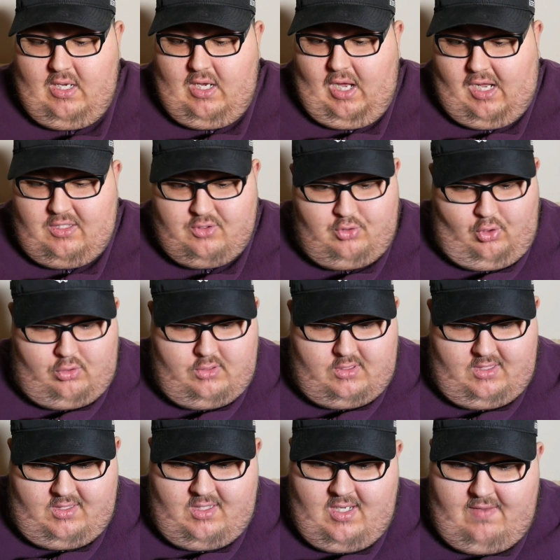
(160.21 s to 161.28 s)

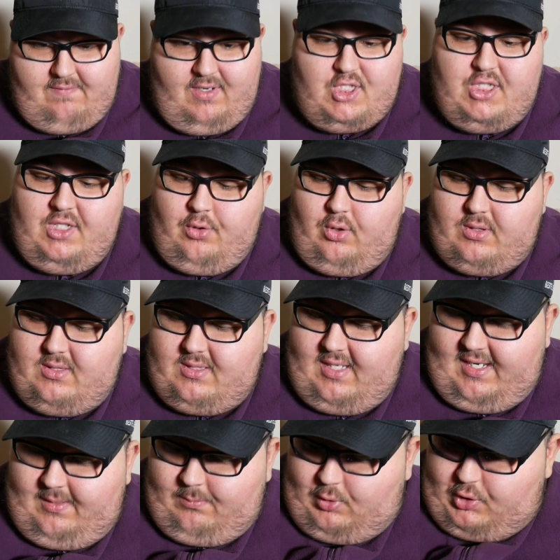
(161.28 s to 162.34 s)
Ansonsten, was ich dir noch
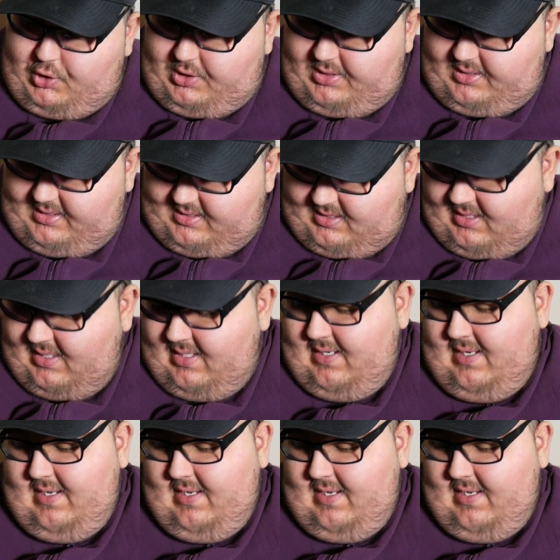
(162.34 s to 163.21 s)
zeigen möchte, ist,